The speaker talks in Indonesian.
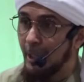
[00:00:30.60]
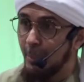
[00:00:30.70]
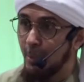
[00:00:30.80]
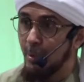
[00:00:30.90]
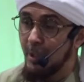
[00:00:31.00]

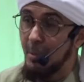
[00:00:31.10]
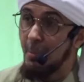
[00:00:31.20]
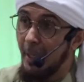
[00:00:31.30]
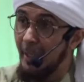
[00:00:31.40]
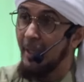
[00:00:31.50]
ataupun jadi
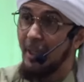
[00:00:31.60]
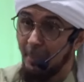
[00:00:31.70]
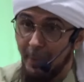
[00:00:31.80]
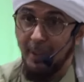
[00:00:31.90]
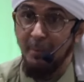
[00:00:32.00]
marah
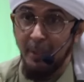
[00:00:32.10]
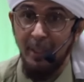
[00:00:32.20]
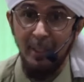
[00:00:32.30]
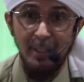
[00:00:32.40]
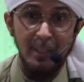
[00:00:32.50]
kepada
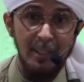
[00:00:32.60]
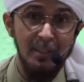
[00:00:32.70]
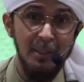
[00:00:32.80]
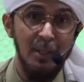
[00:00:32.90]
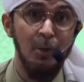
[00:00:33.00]
mereka
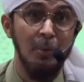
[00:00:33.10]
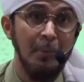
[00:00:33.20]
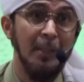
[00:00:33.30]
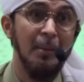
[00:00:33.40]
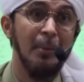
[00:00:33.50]
karena tidak
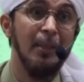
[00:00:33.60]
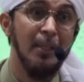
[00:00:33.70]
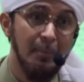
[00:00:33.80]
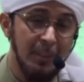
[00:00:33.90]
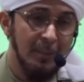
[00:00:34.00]
hormat kepada
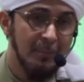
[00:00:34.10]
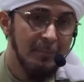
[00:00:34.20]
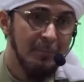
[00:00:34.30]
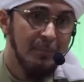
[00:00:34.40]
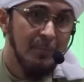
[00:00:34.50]
Nabi
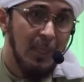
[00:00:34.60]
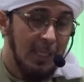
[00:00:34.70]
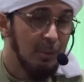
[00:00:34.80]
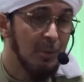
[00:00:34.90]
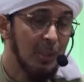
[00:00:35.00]

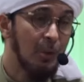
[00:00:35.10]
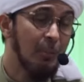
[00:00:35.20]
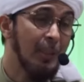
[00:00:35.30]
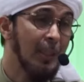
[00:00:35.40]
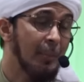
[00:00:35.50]
atau tidak
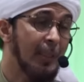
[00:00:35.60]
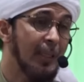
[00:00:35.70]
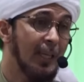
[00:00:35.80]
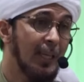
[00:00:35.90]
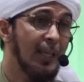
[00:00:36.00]
hormat
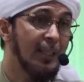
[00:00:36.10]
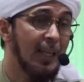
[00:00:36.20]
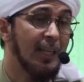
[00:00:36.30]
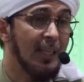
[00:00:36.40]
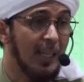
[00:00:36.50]
kepada hal-hal
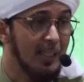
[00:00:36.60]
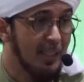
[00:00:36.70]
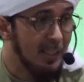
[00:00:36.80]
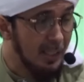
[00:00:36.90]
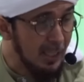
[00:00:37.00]
yang ada
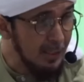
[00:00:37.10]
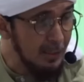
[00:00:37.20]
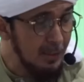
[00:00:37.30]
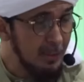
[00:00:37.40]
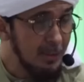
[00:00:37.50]
kaitan dengan
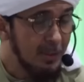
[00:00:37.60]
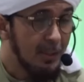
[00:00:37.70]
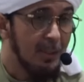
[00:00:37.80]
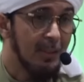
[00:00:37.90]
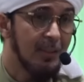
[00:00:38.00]

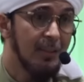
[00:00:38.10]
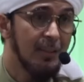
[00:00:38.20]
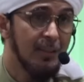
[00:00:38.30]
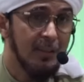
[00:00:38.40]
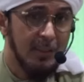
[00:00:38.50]

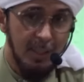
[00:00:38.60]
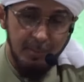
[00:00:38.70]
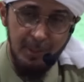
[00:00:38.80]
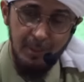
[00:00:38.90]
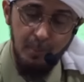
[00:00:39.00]
uh,
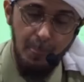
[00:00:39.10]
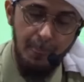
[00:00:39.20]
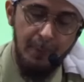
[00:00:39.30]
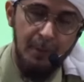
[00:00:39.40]
Nabi.